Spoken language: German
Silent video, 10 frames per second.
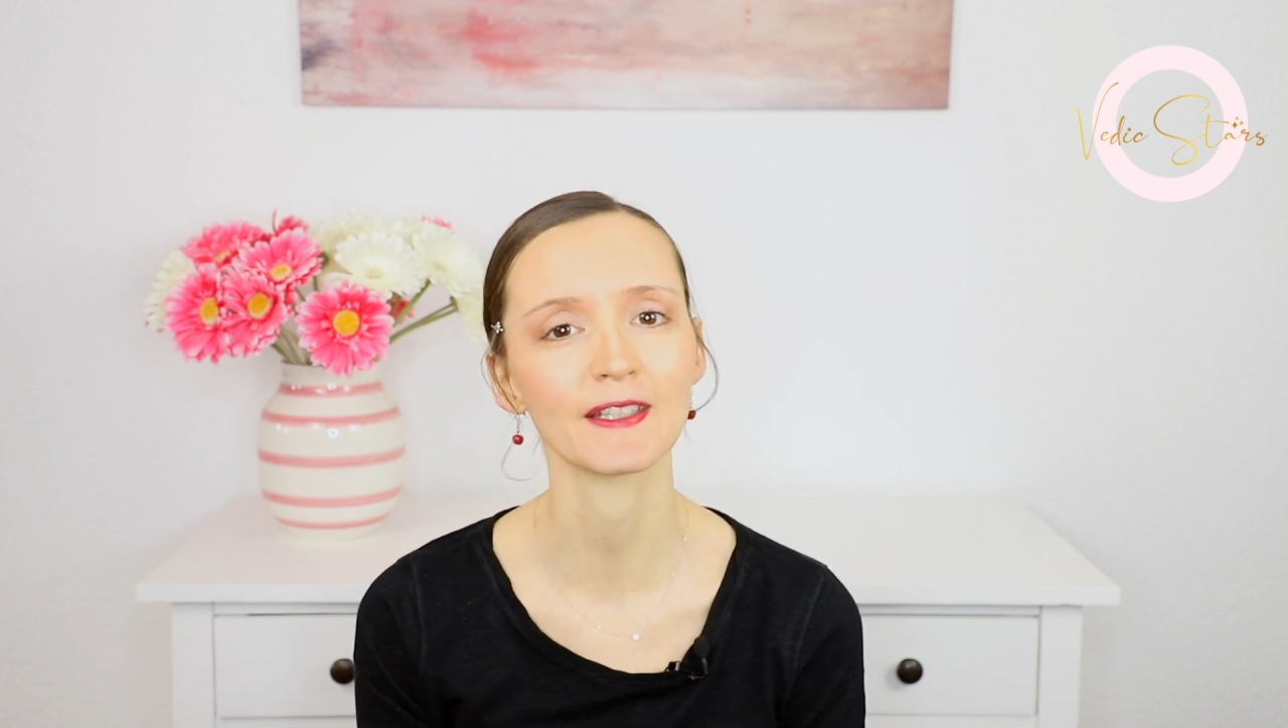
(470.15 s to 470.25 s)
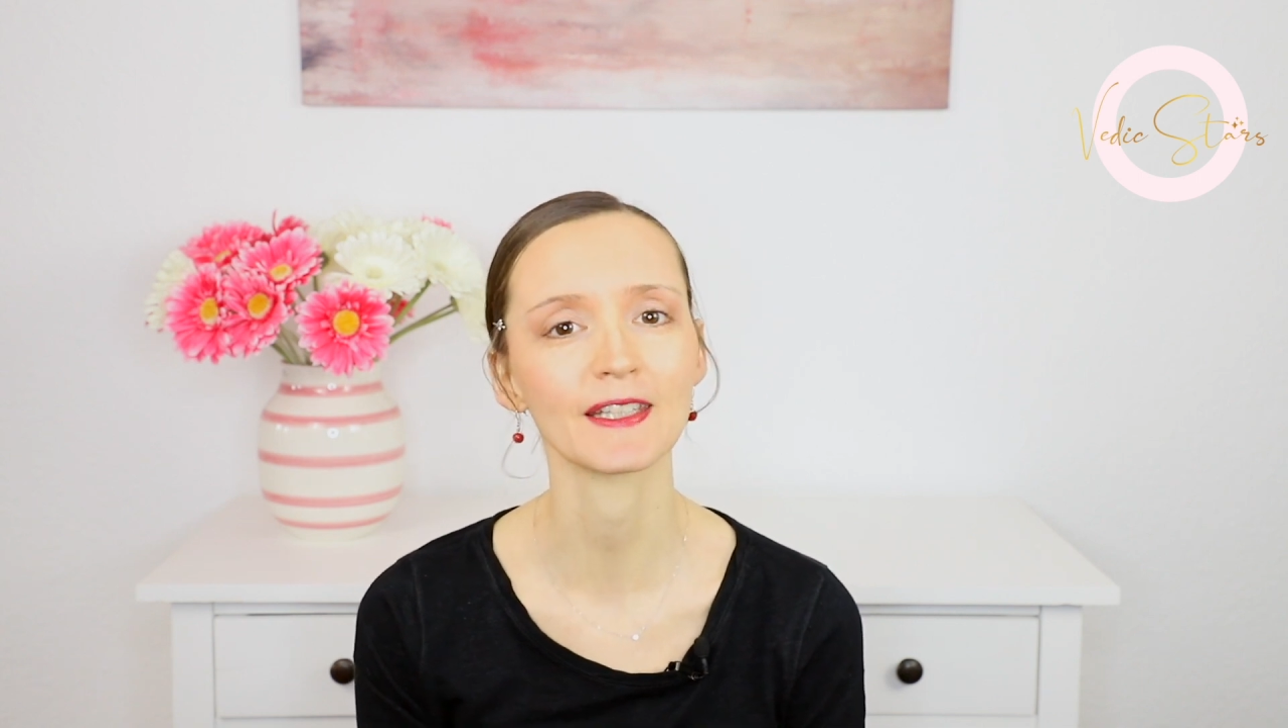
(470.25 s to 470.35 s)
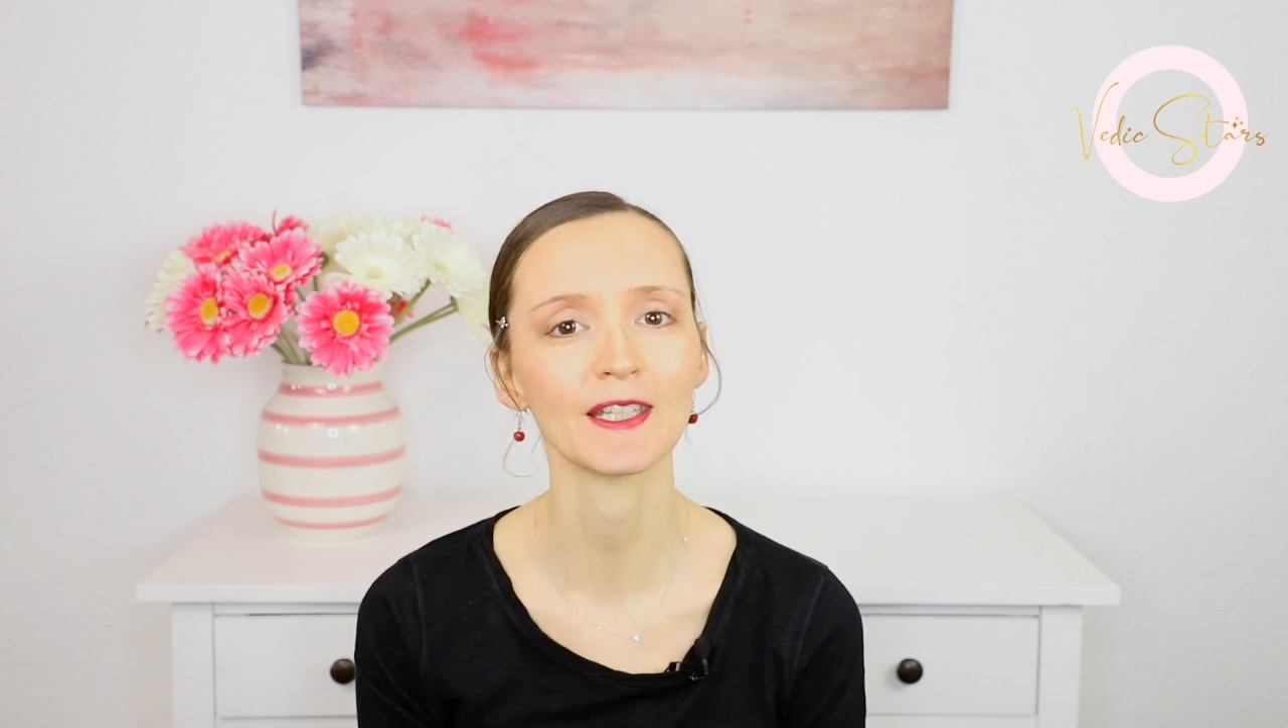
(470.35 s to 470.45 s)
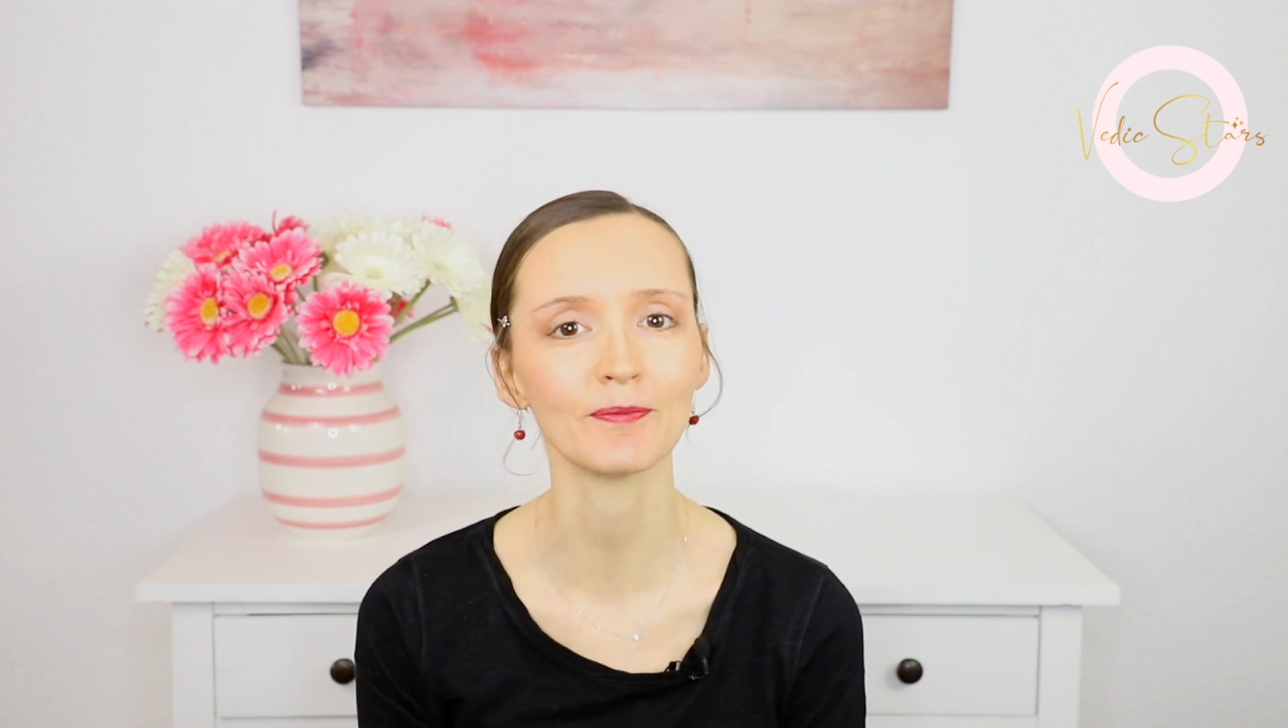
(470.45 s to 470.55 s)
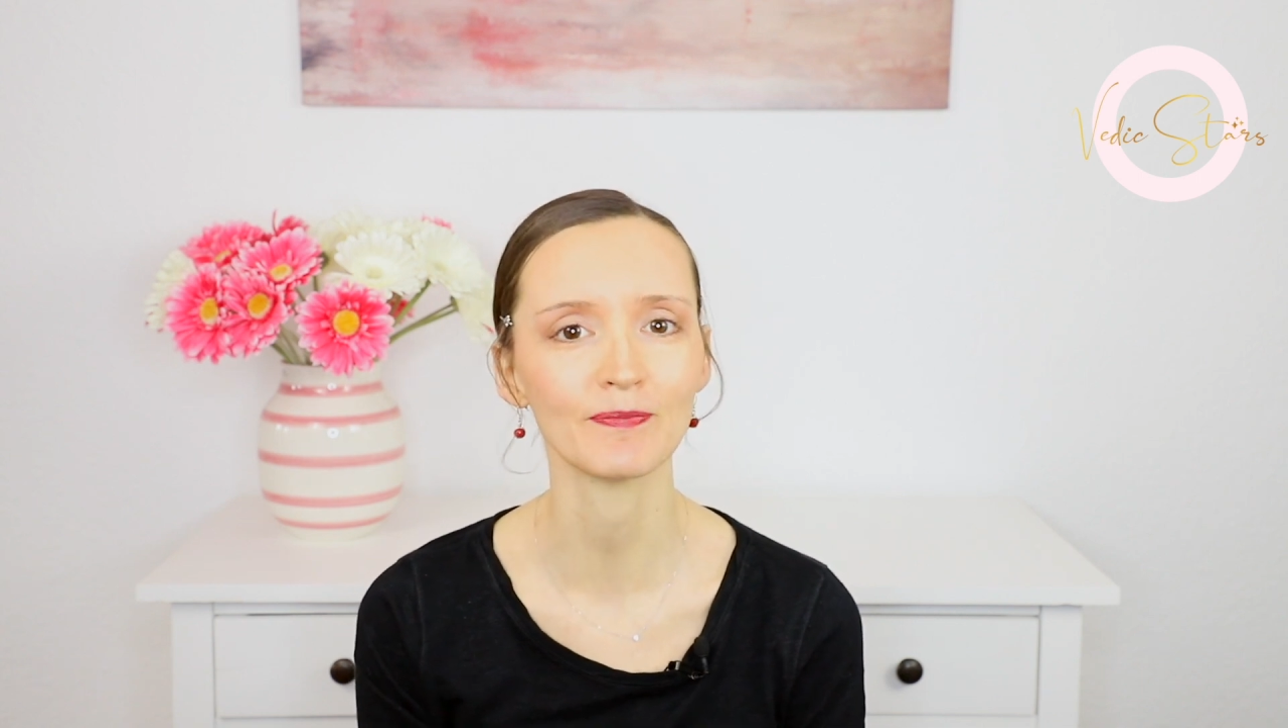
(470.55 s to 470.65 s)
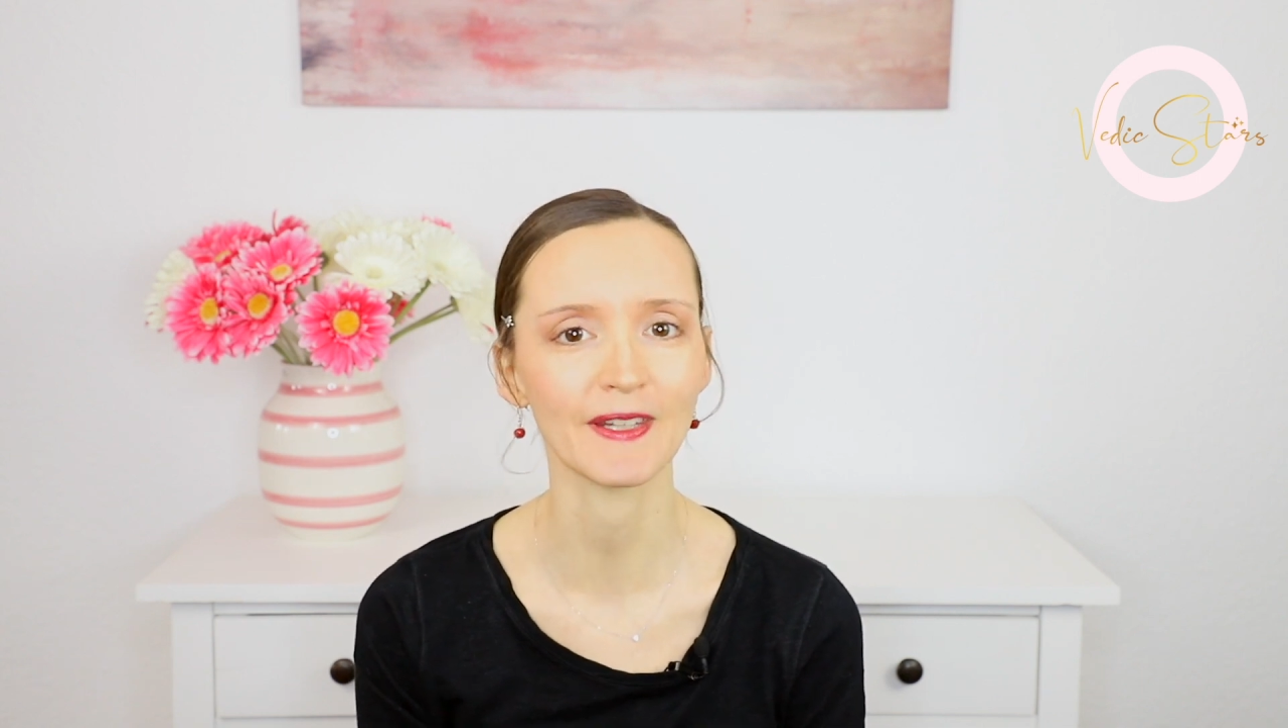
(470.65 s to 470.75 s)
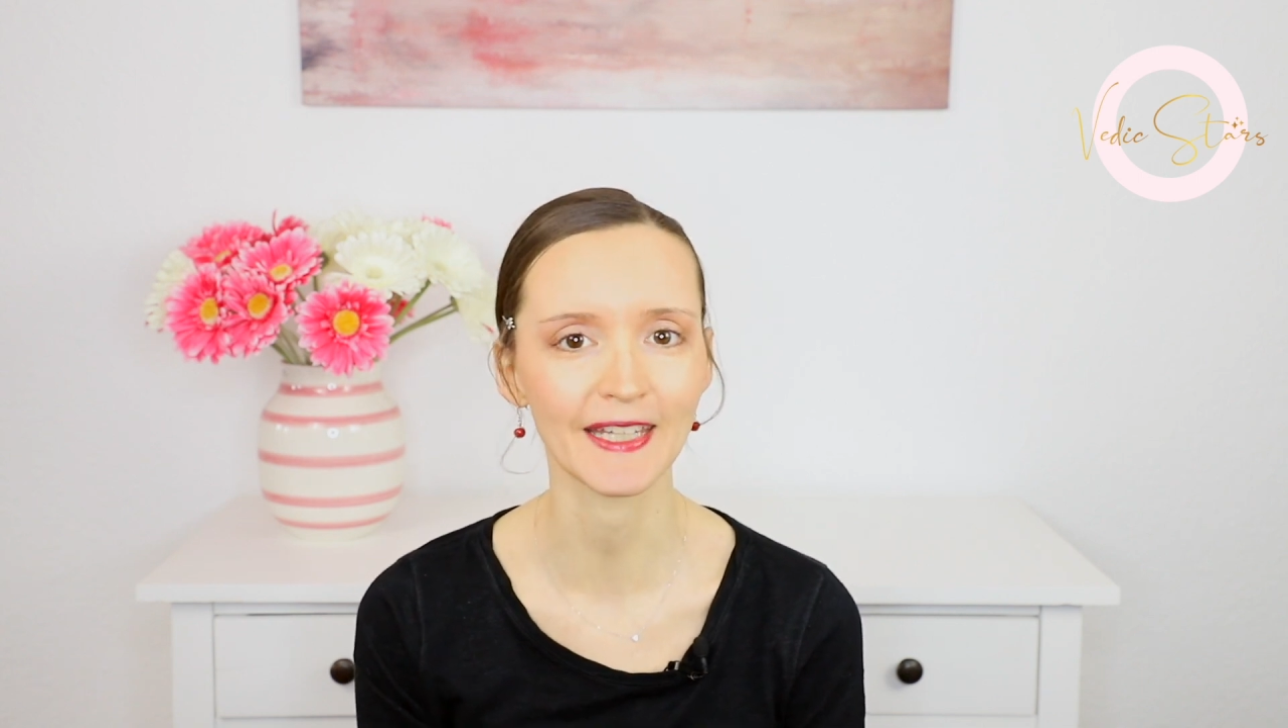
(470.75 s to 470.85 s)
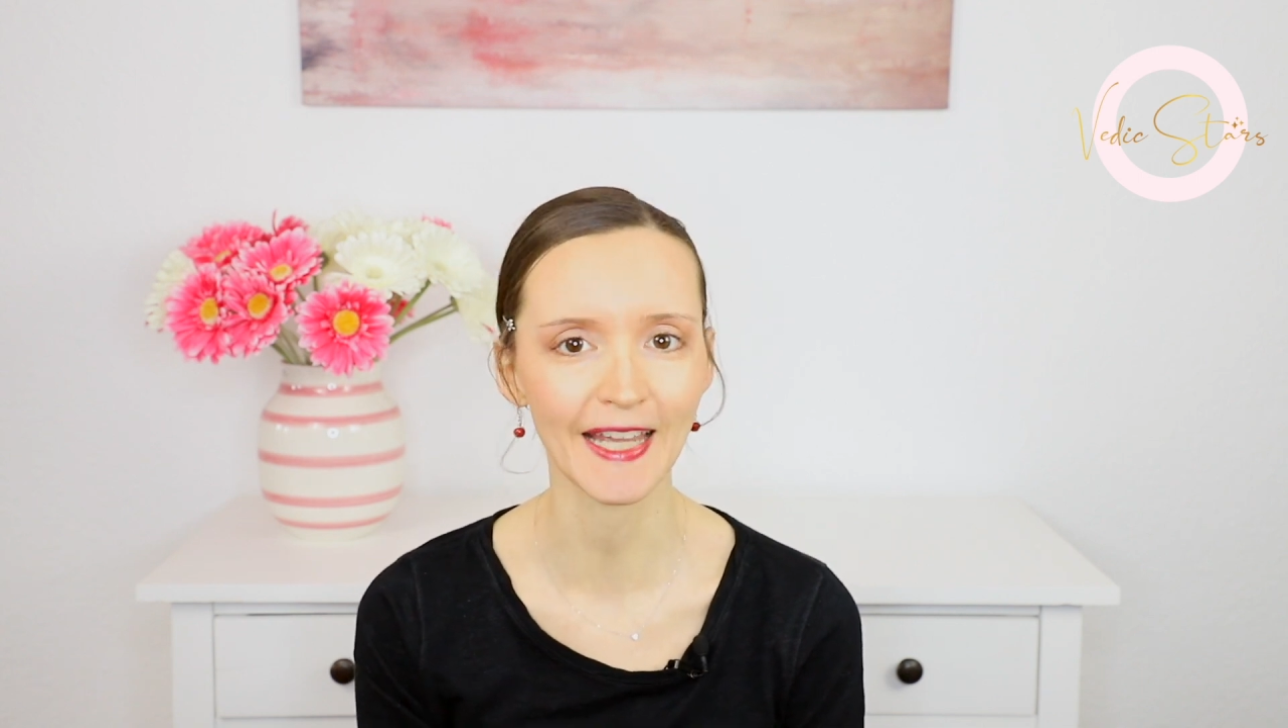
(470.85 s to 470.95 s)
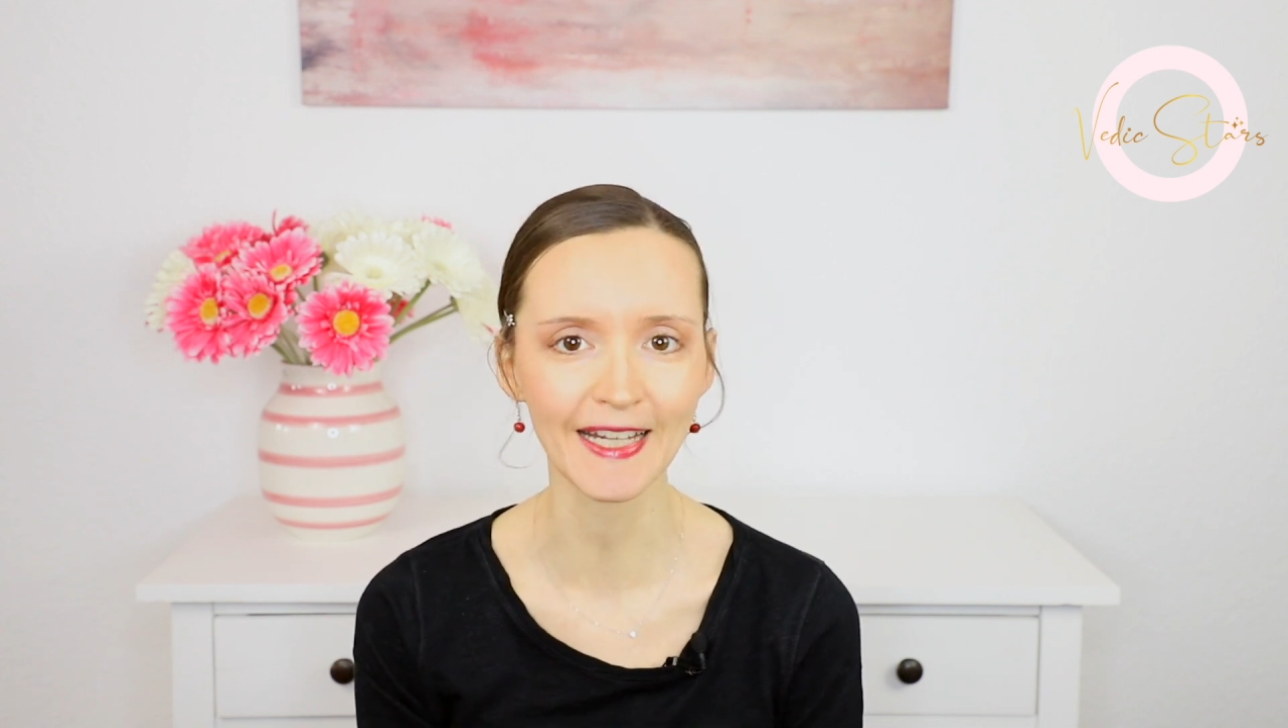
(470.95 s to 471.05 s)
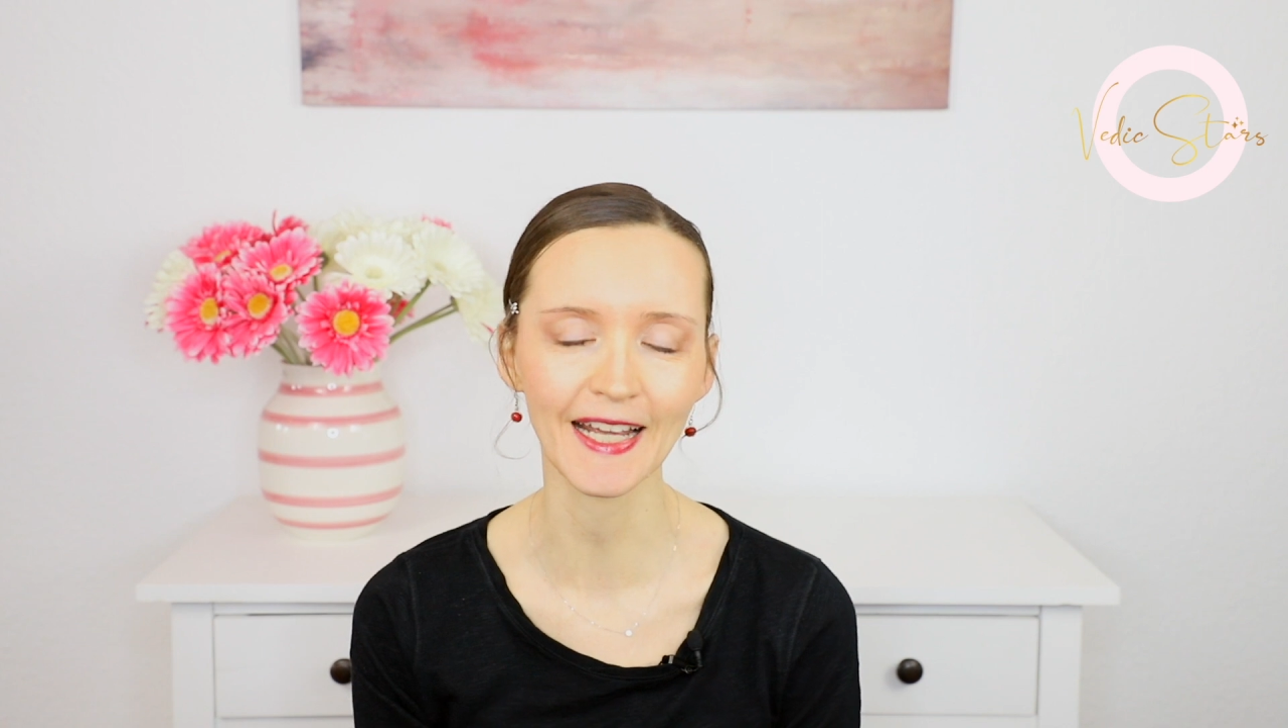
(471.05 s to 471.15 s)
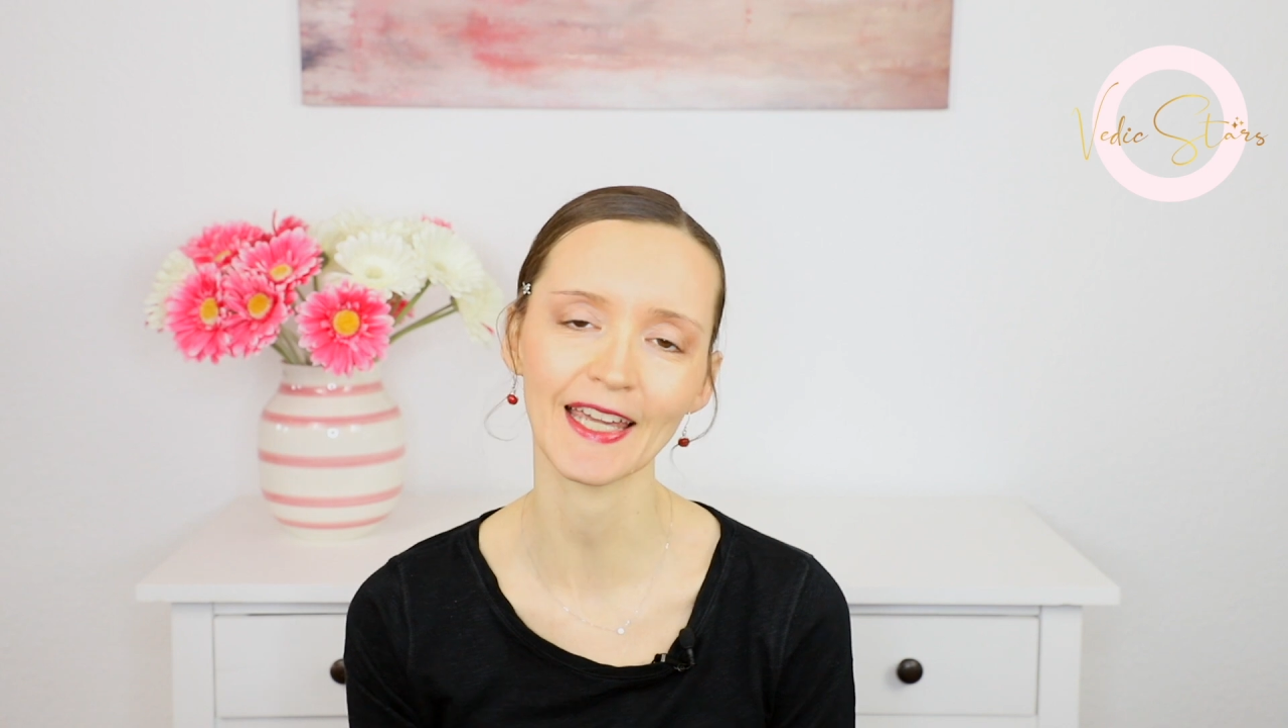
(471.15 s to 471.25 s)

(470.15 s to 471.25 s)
gebt mir gerne